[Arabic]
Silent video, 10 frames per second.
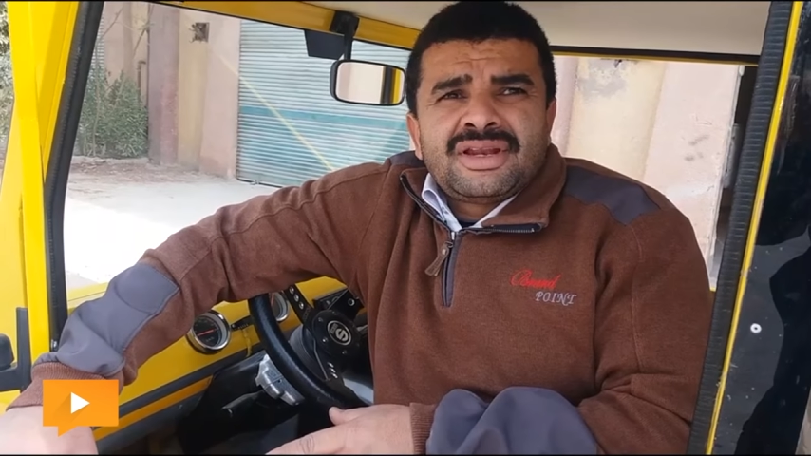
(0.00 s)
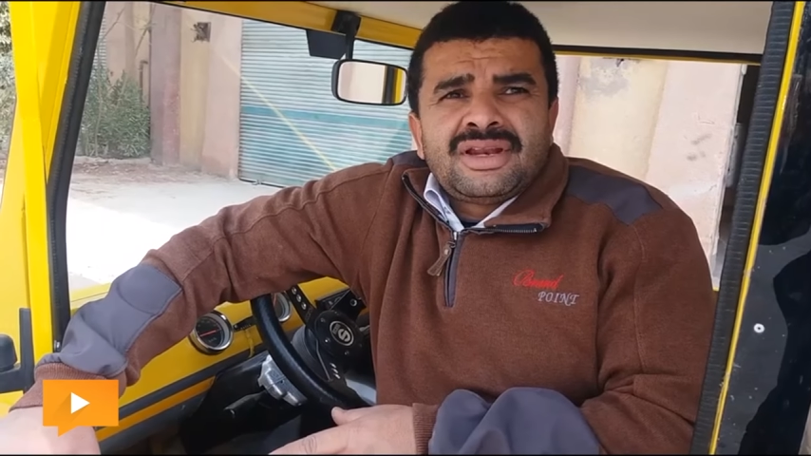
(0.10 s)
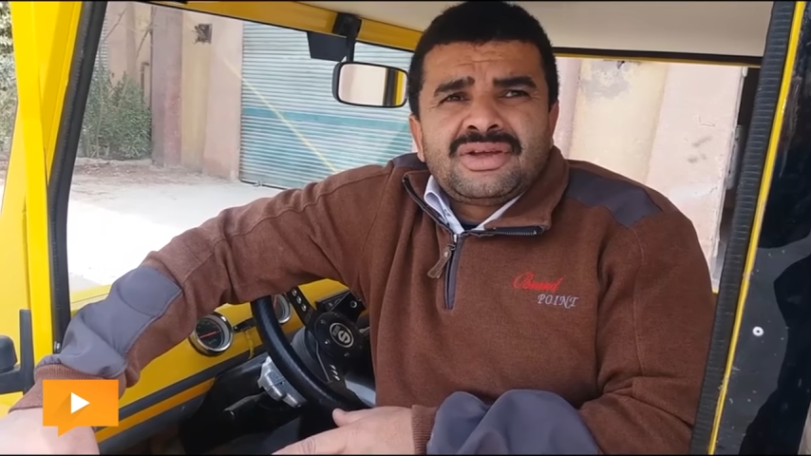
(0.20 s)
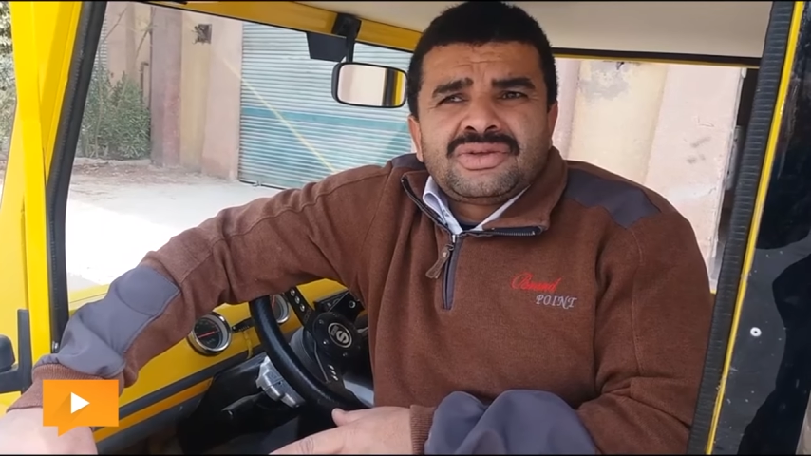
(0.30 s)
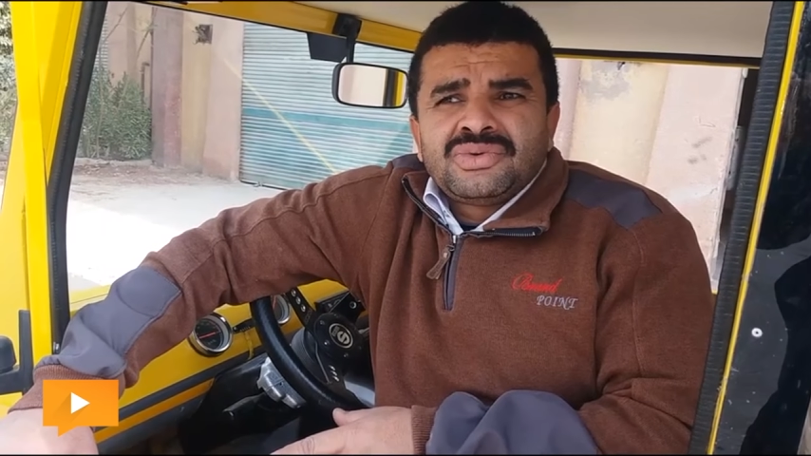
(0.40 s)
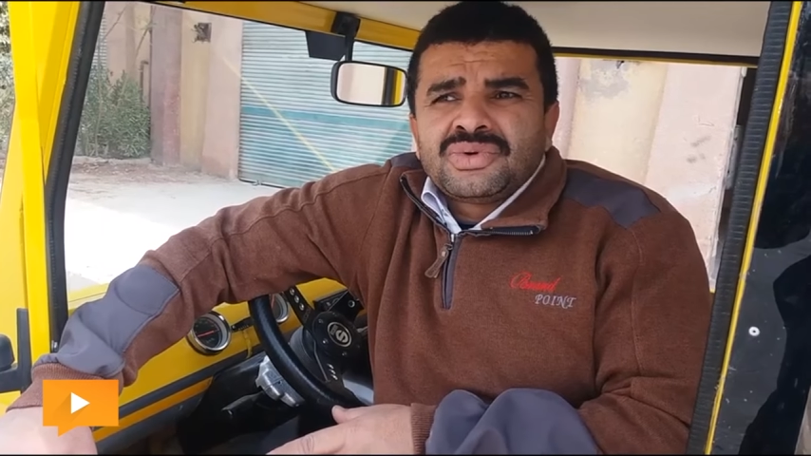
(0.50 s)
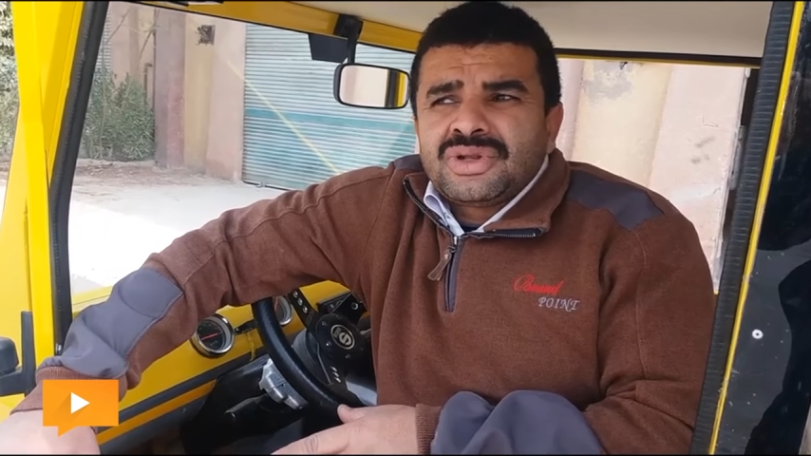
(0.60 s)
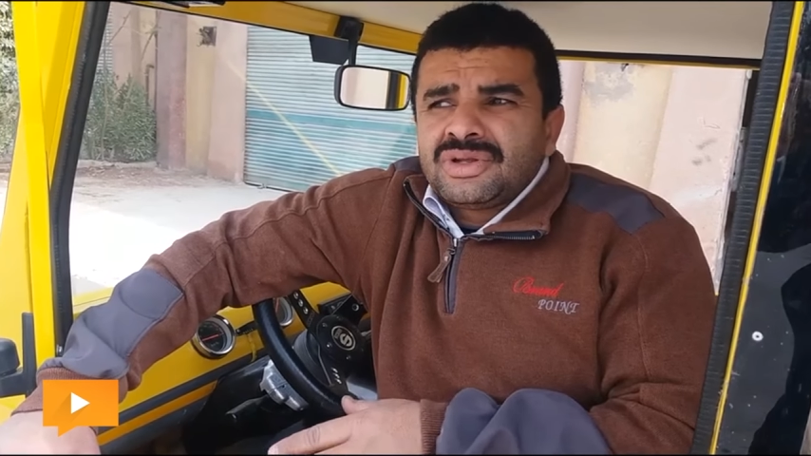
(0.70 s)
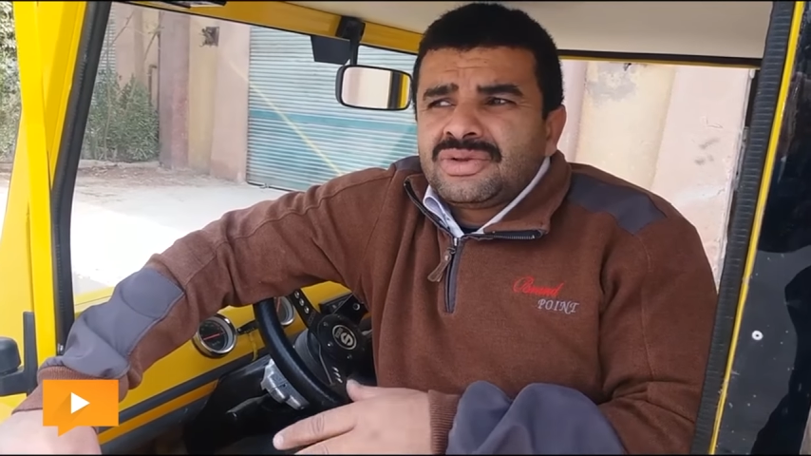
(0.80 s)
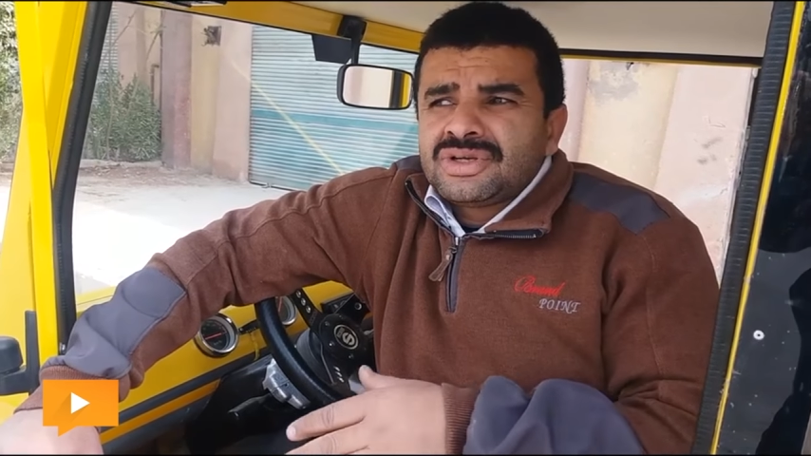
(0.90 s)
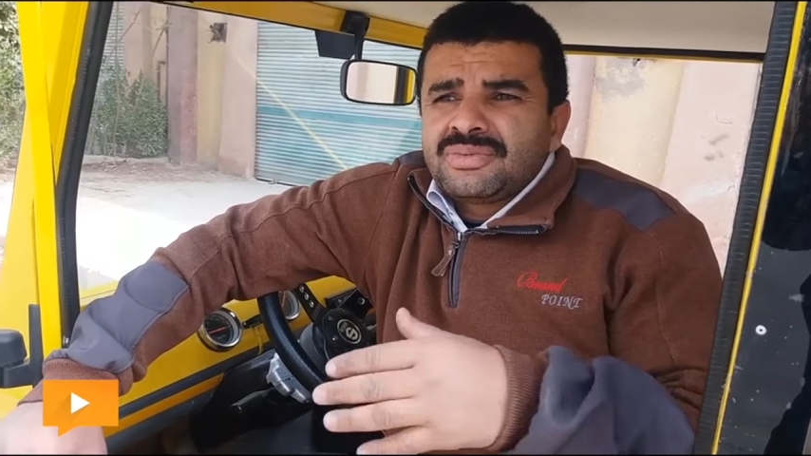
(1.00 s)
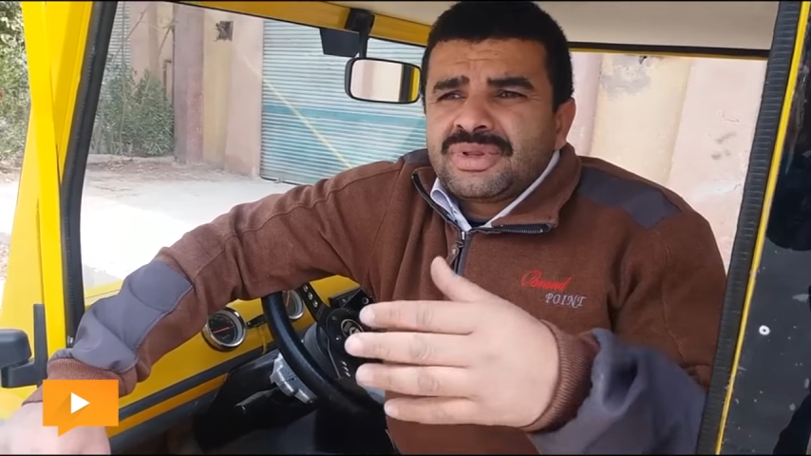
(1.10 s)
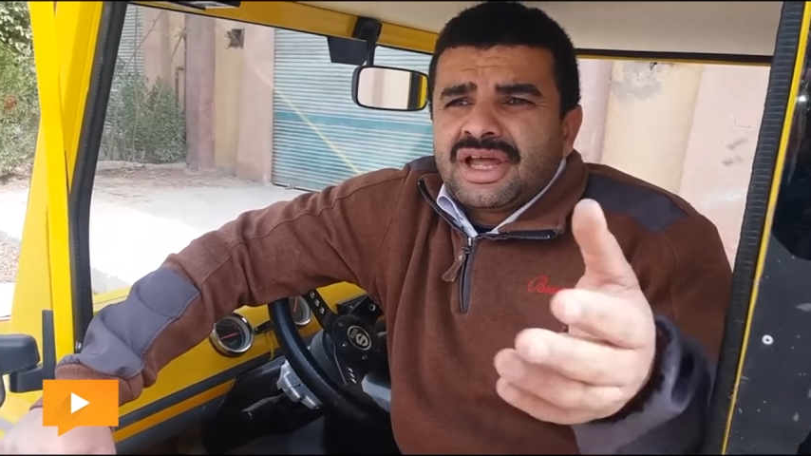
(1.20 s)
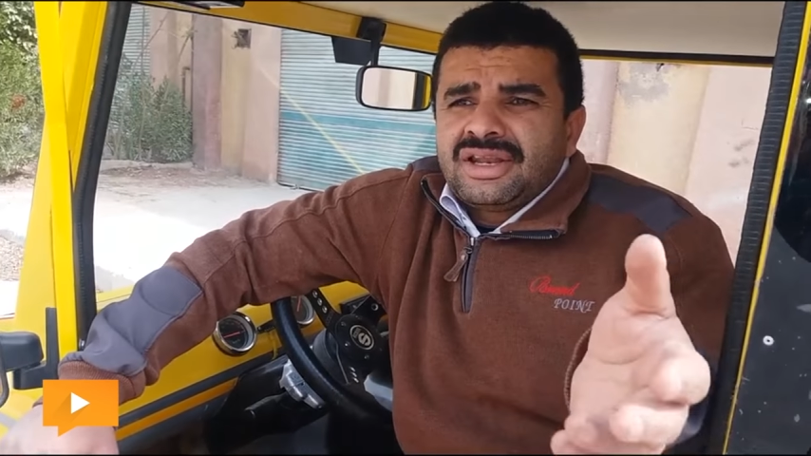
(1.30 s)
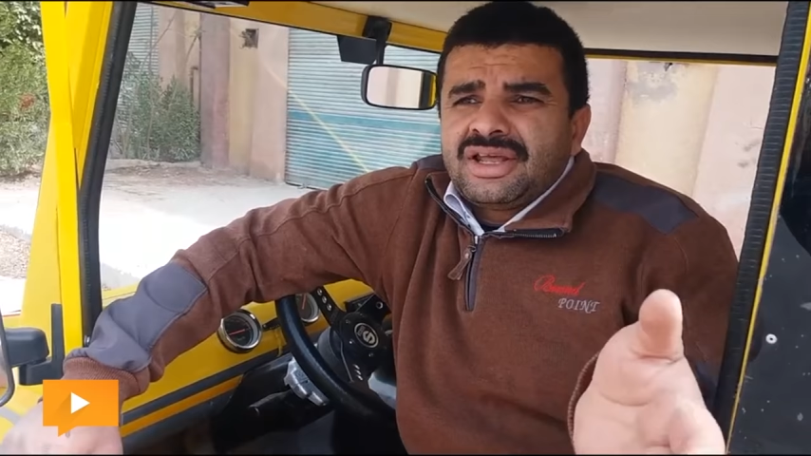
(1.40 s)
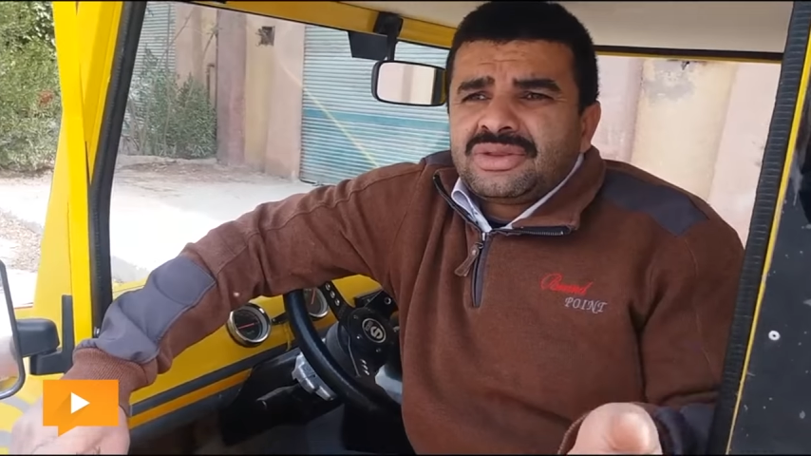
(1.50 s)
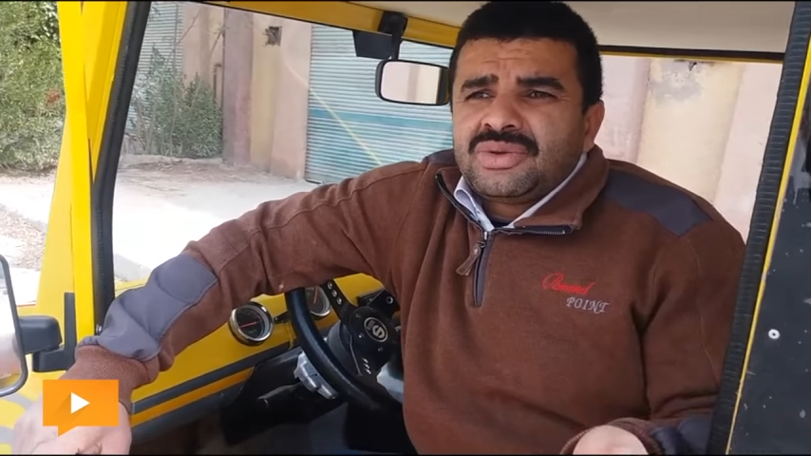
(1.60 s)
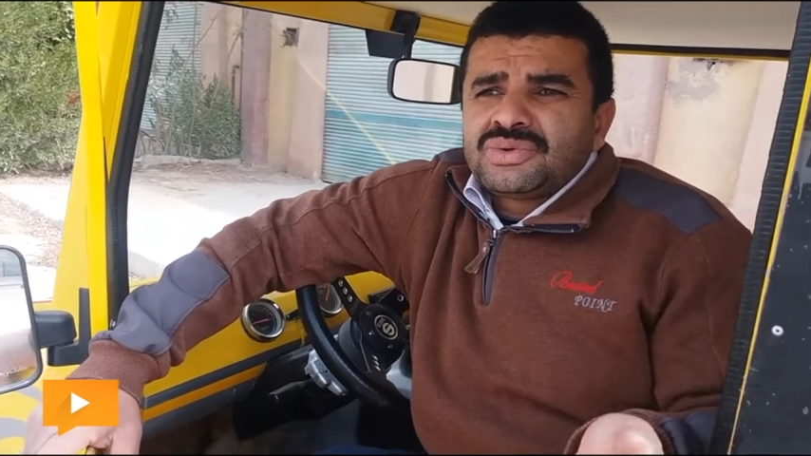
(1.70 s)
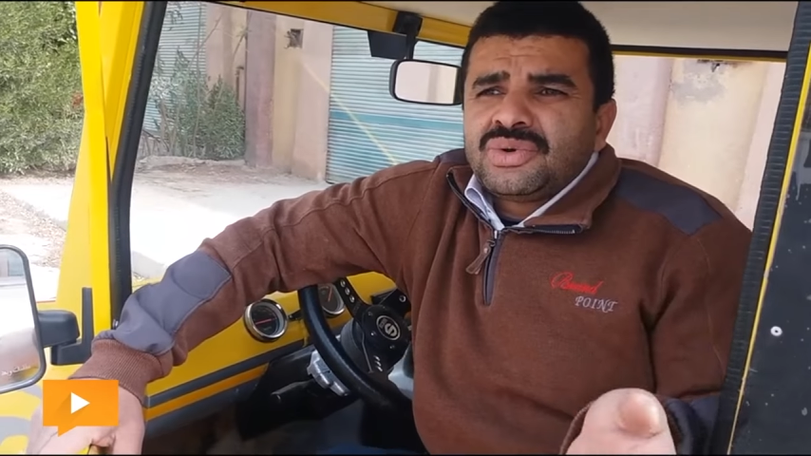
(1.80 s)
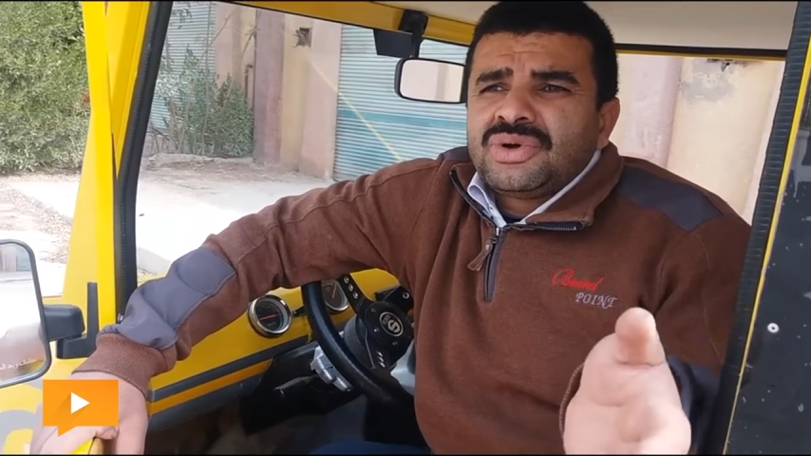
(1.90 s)
الجنوطه ال 12 بتاع
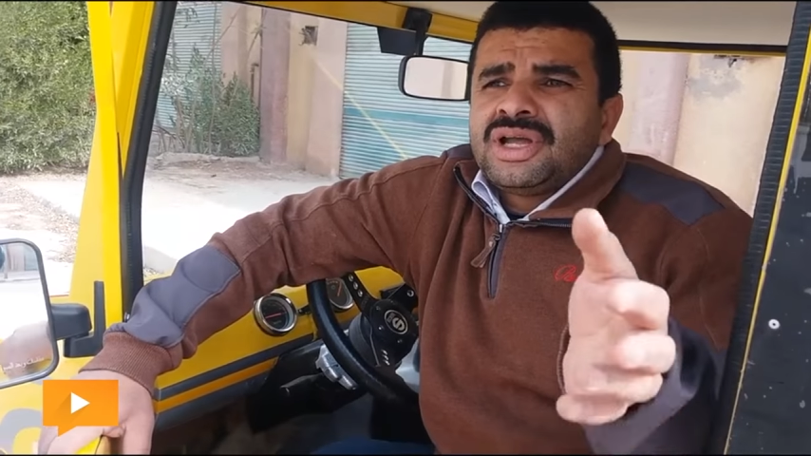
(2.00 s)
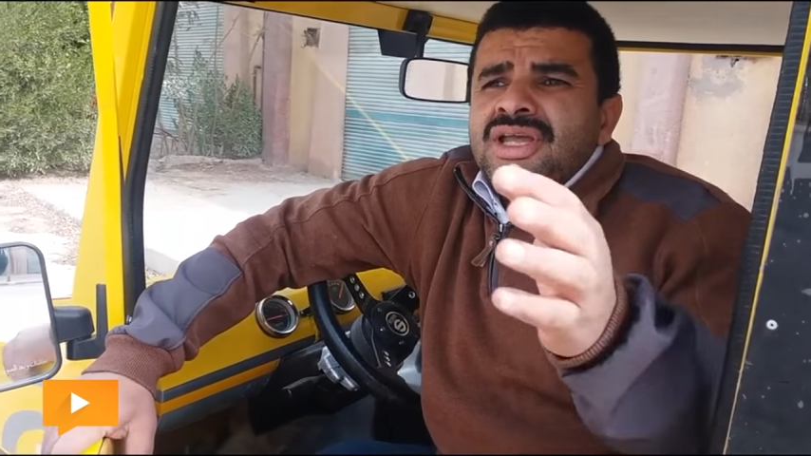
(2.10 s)
التوك توك